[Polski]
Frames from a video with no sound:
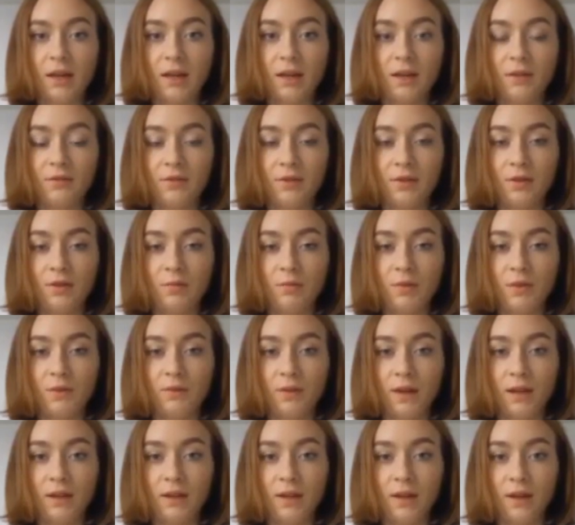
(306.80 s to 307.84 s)
i
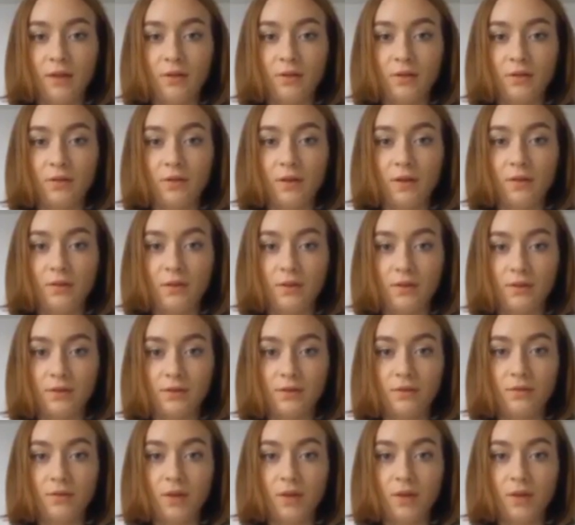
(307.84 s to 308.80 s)
wydobywa tę krwawiącą